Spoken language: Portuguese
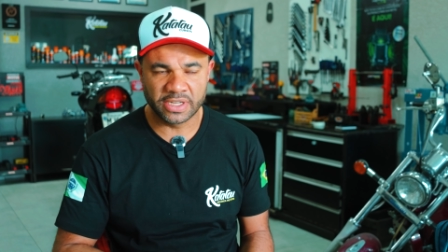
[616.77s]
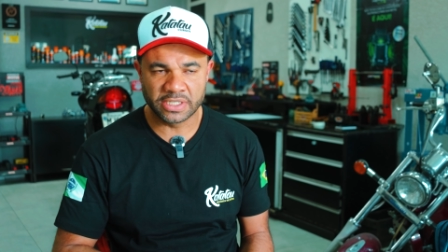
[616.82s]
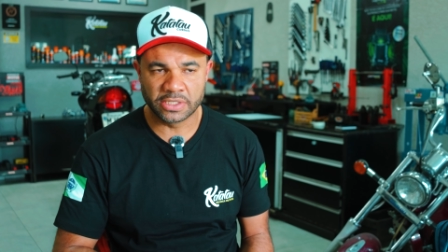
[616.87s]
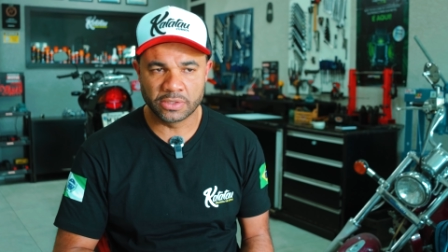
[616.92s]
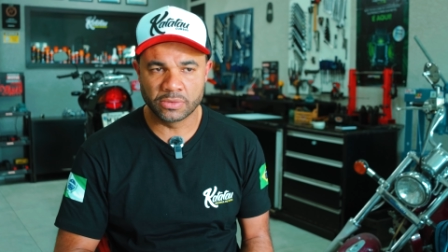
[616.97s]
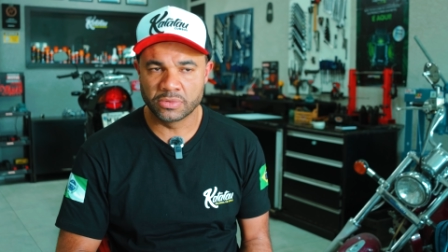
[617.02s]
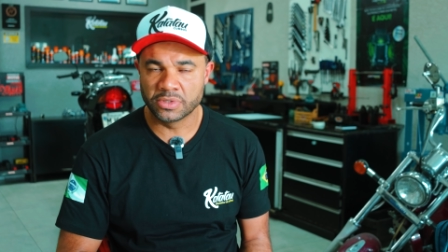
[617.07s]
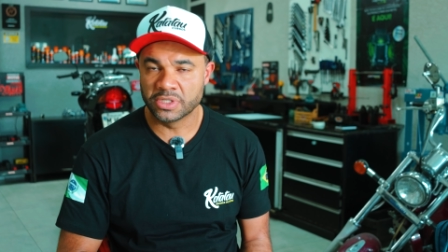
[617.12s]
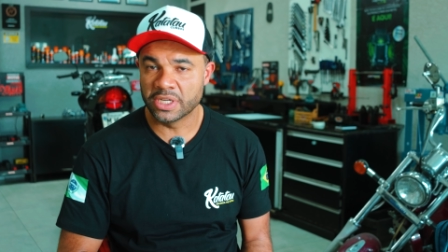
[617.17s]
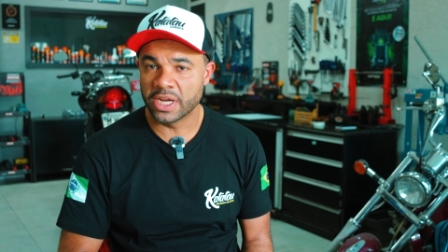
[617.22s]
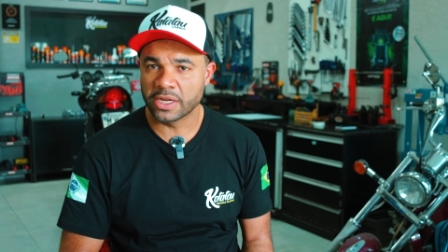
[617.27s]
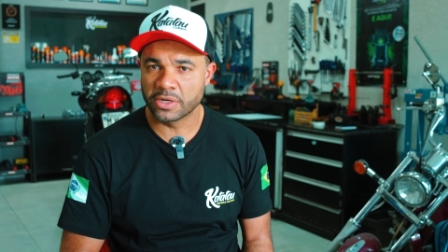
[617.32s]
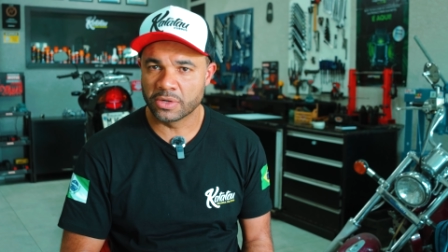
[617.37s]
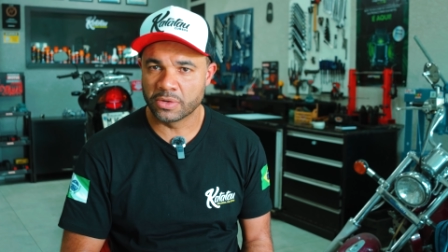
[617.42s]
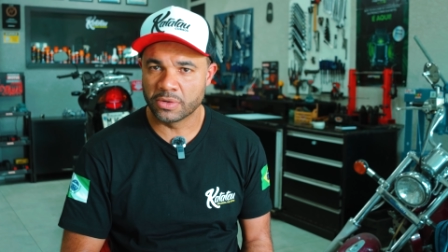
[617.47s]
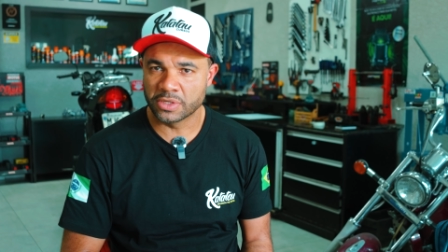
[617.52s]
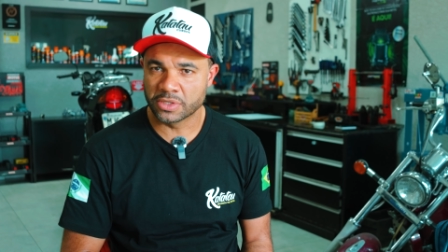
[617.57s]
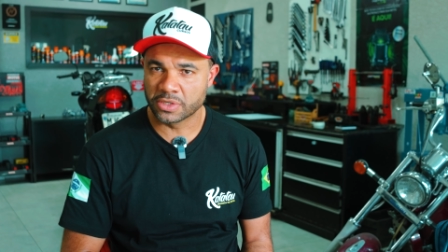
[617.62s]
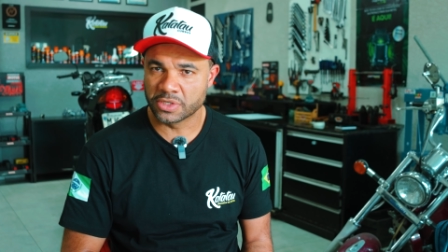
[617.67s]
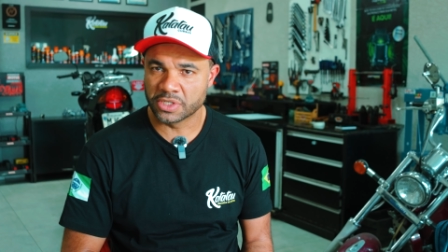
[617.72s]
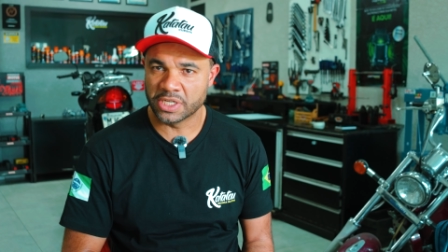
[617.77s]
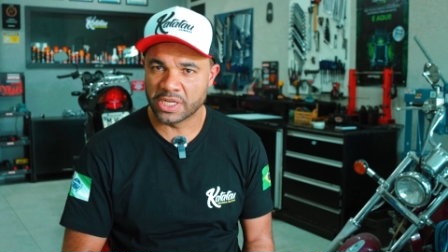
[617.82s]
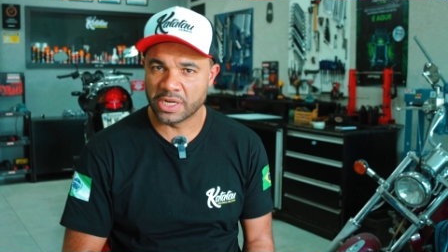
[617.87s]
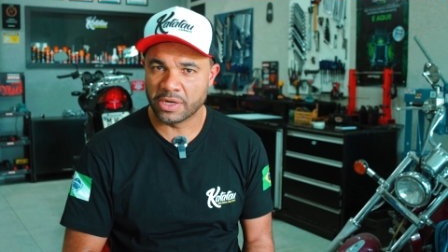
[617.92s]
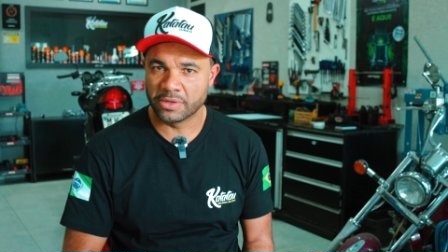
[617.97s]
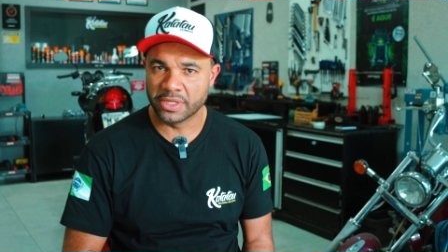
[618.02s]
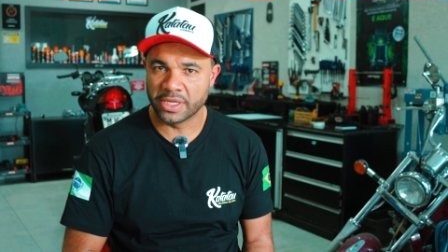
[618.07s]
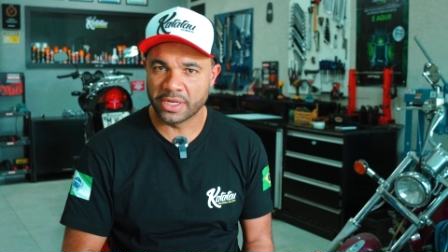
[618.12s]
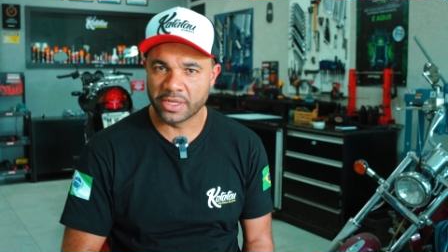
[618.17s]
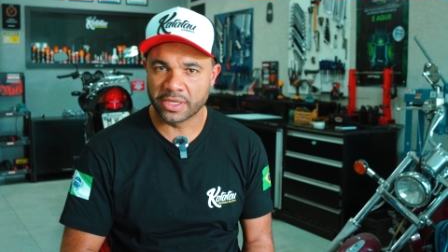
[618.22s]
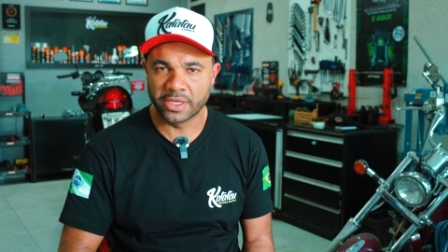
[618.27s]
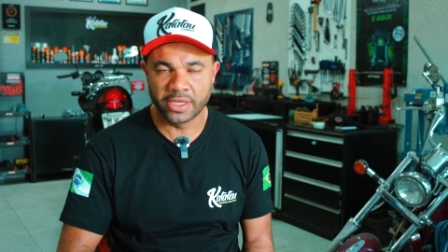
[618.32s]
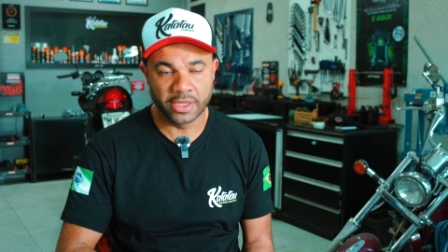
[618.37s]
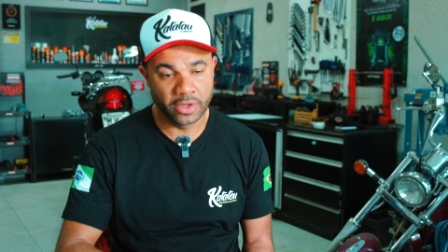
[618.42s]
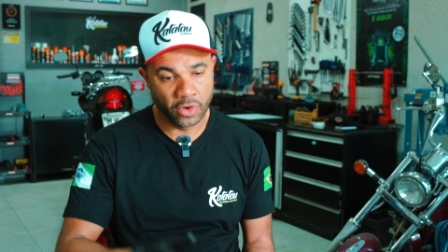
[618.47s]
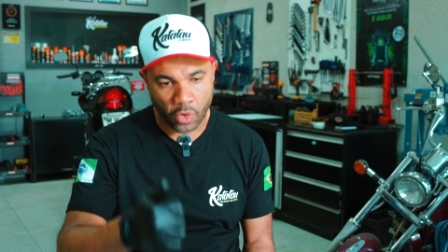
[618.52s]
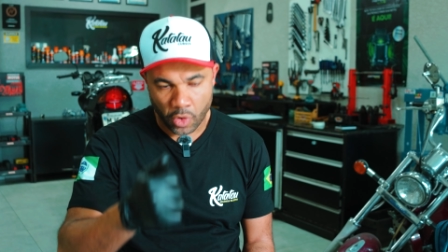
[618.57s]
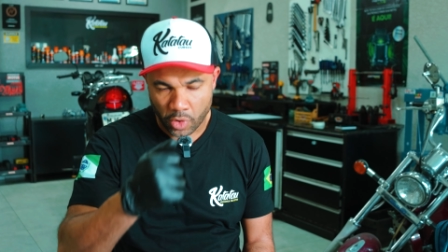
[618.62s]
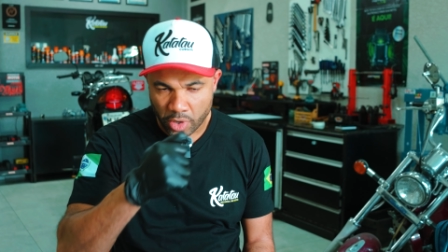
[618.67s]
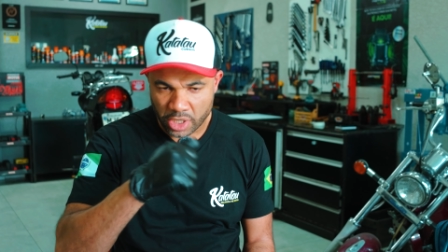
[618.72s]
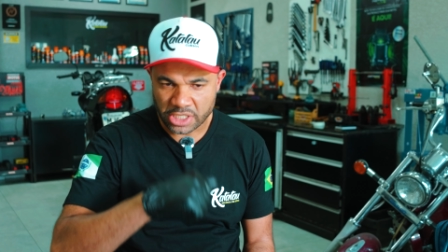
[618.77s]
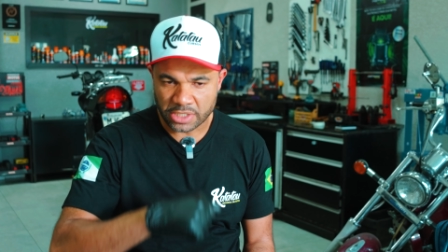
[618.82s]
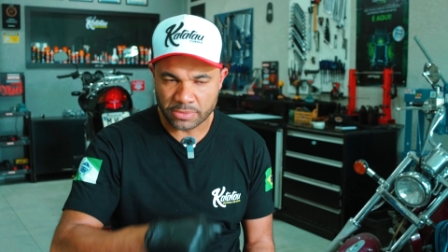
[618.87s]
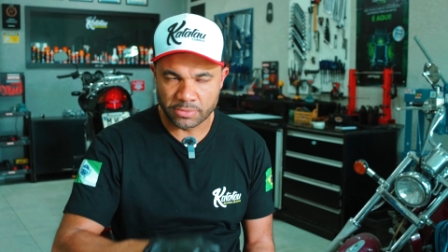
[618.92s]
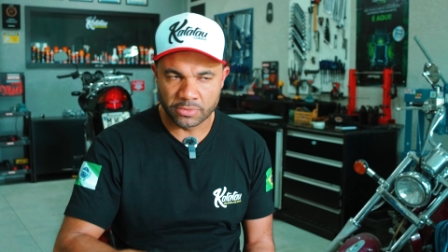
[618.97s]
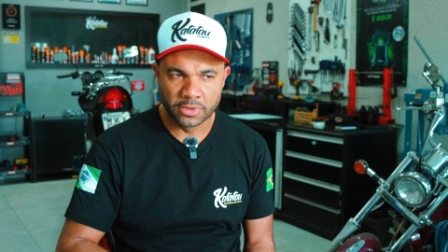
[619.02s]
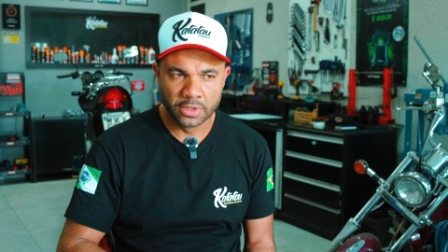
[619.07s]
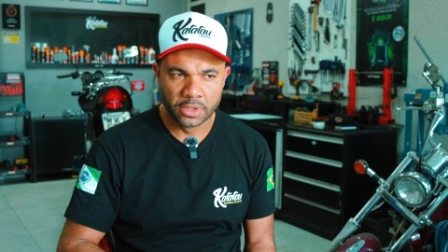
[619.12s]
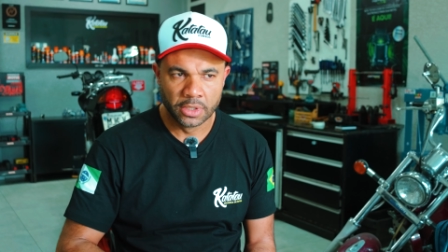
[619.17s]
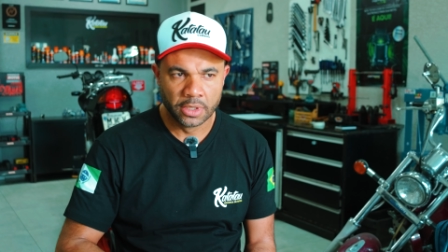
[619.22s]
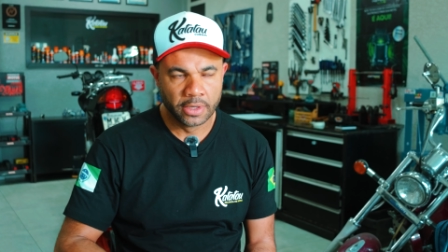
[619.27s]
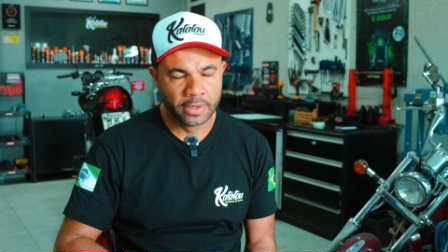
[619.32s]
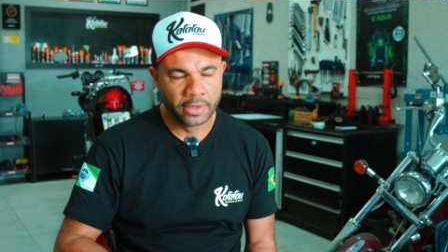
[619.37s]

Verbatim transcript: fazer um diagnóstico geral dela aqui. Ótimo,